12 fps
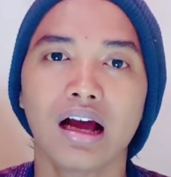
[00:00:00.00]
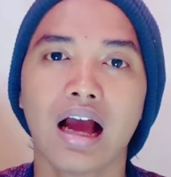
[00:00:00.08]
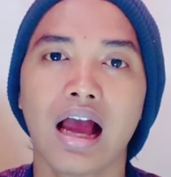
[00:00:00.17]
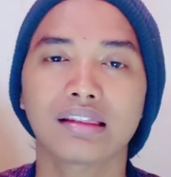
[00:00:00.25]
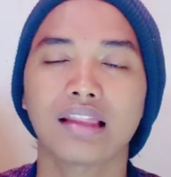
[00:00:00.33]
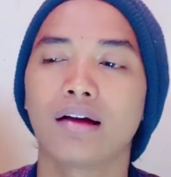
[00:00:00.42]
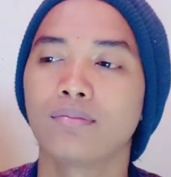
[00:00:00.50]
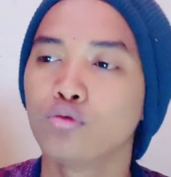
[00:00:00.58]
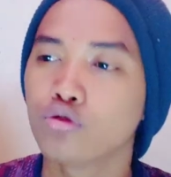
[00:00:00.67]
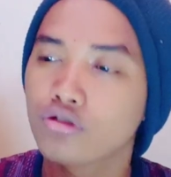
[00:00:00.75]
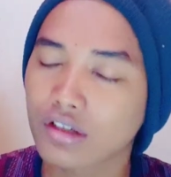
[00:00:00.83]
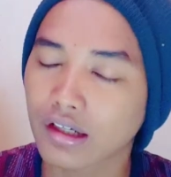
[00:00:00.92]
Kata
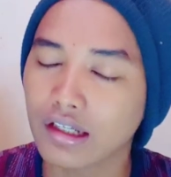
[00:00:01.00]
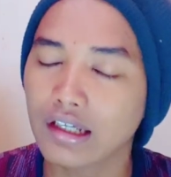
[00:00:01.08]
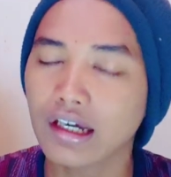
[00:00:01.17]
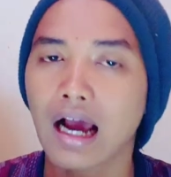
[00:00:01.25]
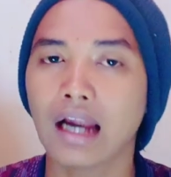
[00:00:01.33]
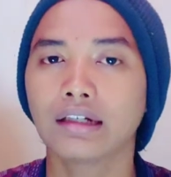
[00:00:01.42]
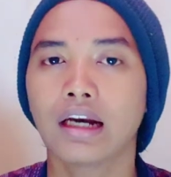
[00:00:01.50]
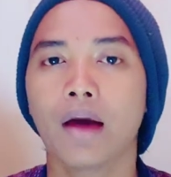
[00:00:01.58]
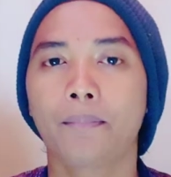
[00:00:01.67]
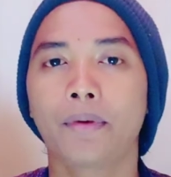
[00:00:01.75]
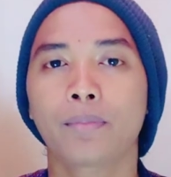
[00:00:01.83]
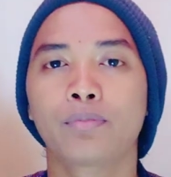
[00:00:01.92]
musrik
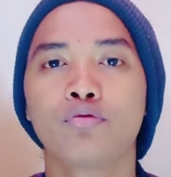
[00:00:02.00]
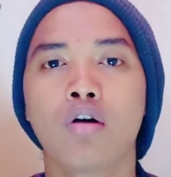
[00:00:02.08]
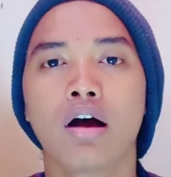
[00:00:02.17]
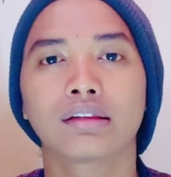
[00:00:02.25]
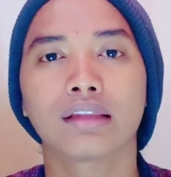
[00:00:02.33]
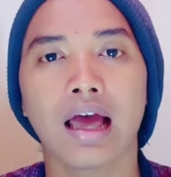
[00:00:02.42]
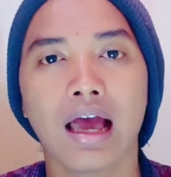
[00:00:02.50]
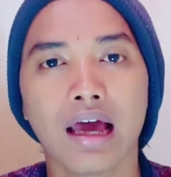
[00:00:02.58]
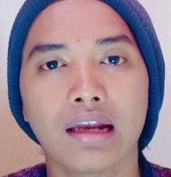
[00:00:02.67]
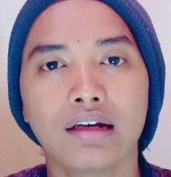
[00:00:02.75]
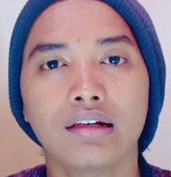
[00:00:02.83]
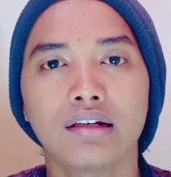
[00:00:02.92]
adalah
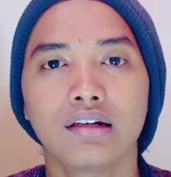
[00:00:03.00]
perbuatan